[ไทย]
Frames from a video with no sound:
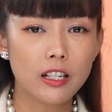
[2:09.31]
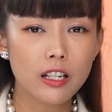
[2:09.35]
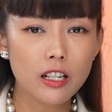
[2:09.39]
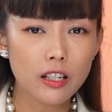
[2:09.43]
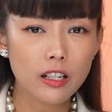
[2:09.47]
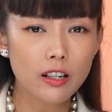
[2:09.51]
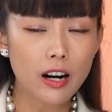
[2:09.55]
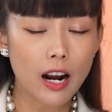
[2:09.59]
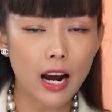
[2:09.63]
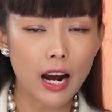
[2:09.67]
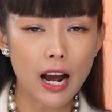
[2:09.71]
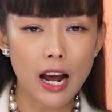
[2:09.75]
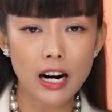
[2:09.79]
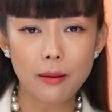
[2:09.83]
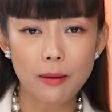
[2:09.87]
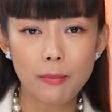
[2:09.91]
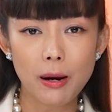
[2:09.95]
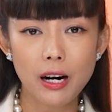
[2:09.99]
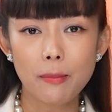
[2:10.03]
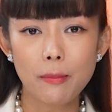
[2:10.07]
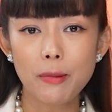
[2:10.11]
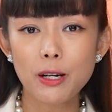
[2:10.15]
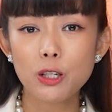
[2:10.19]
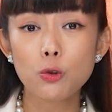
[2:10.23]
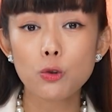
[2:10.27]
ดึงราคาน้ำมั
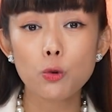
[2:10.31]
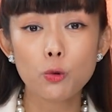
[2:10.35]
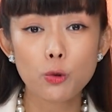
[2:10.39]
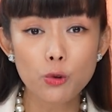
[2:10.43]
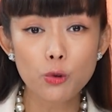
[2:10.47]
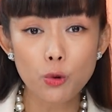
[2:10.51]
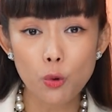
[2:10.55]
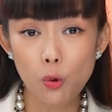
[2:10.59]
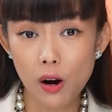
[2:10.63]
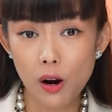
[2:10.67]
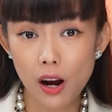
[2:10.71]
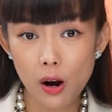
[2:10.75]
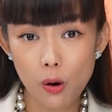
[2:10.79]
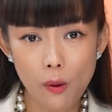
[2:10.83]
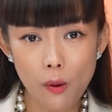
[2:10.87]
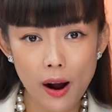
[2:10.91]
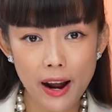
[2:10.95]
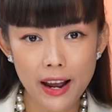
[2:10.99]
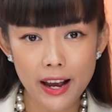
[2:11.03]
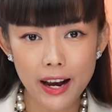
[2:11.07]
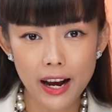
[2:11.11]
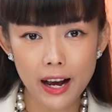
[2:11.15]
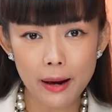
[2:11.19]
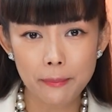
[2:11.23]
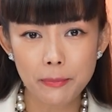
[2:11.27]
นให้มันสูงๆเข้าไว้
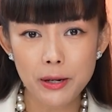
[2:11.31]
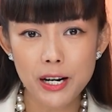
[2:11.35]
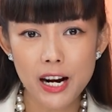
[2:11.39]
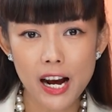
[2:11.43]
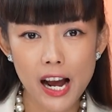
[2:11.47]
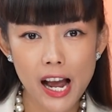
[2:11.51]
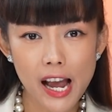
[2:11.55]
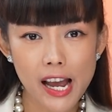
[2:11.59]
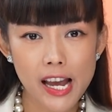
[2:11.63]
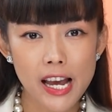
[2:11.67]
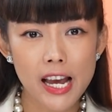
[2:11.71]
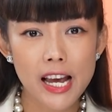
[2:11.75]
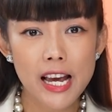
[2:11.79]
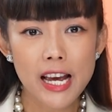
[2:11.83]
ค่ะ เพื่อให้